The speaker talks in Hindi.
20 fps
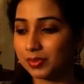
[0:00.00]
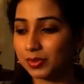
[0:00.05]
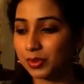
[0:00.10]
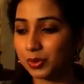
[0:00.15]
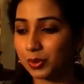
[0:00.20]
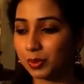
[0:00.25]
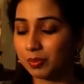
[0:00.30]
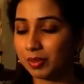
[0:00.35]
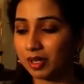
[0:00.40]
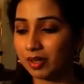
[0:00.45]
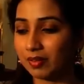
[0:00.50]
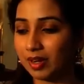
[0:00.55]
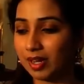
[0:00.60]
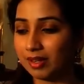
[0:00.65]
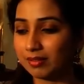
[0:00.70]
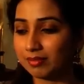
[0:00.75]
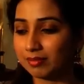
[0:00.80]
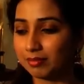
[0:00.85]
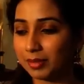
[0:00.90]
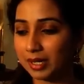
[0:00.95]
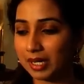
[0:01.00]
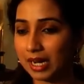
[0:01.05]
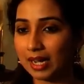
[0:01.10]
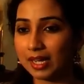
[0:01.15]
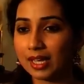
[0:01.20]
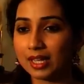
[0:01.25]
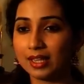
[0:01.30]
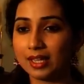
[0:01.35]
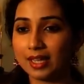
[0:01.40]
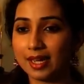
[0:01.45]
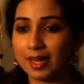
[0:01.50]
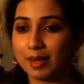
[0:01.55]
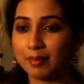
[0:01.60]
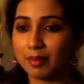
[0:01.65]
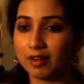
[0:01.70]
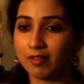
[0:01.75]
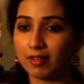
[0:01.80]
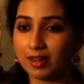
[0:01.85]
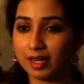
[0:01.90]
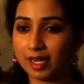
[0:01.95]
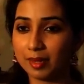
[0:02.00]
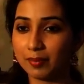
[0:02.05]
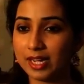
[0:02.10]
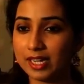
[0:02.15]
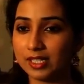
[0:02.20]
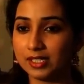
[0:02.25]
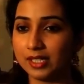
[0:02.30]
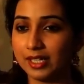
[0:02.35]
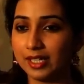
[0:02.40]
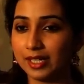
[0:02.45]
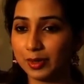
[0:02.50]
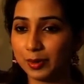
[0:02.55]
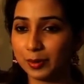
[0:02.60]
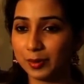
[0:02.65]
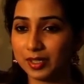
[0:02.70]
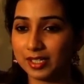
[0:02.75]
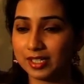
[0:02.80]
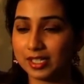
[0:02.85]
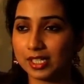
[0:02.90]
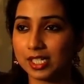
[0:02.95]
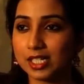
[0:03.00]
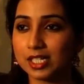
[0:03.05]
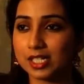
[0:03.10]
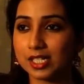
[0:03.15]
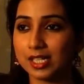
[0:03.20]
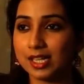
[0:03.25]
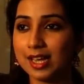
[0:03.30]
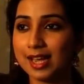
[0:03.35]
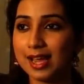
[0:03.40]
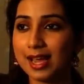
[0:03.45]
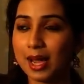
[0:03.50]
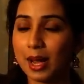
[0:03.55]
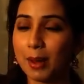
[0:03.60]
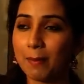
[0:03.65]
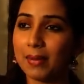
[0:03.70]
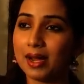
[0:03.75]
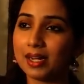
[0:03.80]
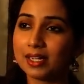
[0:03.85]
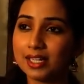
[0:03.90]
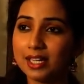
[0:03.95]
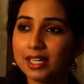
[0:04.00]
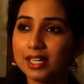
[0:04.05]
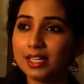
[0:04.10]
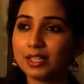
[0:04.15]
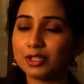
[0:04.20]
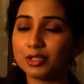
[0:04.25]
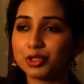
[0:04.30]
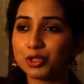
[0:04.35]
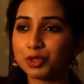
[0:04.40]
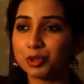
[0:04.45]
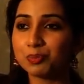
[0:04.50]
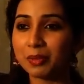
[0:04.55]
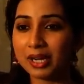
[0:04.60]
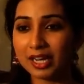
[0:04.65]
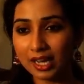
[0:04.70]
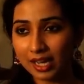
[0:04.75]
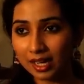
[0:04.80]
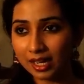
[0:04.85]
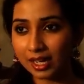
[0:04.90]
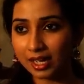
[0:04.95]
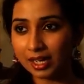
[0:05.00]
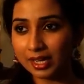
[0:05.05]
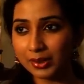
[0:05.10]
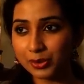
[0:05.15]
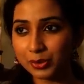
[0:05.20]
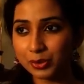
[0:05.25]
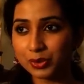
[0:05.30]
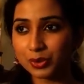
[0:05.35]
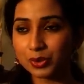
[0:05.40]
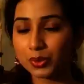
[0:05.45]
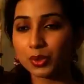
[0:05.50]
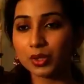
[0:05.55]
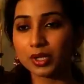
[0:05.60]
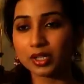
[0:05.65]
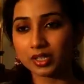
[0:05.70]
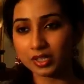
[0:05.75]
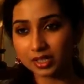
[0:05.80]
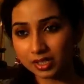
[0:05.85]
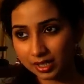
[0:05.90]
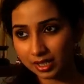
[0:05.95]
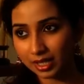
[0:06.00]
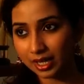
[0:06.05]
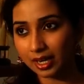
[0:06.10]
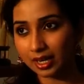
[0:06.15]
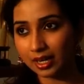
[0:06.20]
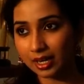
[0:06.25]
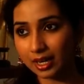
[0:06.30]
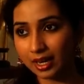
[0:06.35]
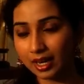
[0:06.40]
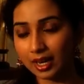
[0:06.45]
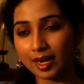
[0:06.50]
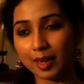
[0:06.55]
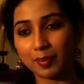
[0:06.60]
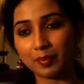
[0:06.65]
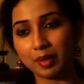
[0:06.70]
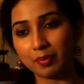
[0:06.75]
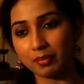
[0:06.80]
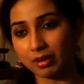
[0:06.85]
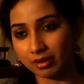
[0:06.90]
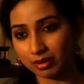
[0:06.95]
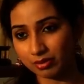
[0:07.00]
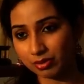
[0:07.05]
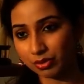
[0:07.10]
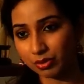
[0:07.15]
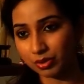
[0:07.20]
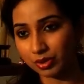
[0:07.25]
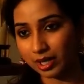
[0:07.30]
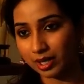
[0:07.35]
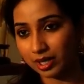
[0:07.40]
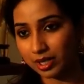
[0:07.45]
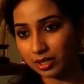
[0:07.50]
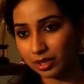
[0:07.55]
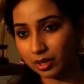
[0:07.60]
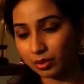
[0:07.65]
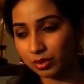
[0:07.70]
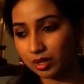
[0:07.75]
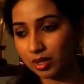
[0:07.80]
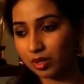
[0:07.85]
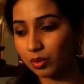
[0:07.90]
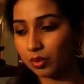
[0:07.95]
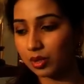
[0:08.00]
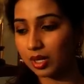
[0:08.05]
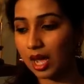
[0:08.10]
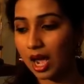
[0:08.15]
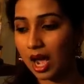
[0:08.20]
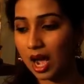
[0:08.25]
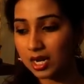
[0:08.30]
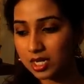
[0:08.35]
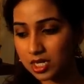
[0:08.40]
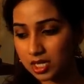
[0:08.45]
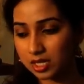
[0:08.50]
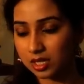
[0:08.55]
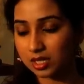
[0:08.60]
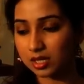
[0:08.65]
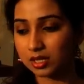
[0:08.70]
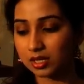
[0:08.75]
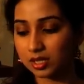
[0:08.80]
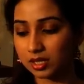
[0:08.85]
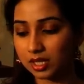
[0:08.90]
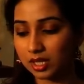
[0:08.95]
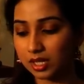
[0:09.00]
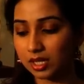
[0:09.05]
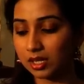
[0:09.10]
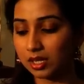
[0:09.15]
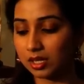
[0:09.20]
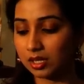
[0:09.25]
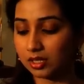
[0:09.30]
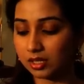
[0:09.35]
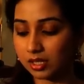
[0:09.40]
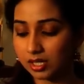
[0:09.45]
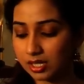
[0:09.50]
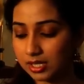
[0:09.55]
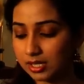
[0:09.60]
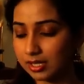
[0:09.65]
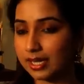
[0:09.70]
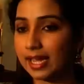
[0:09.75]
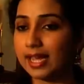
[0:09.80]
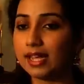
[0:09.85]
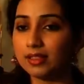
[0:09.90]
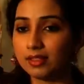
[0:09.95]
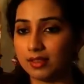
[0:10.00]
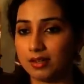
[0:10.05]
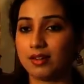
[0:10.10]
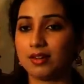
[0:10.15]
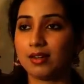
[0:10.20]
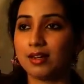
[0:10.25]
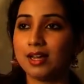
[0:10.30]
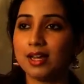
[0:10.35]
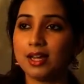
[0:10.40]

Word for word: जो भगवान बना के दिया है भगवान ने भेज दिया है ऊपर से नीचे बाकी जो मिला है उसको नर्चर करने के लिए अपने पेरेंट्स को देना चाहूँगी क्योंकि आज दिन इस डे तक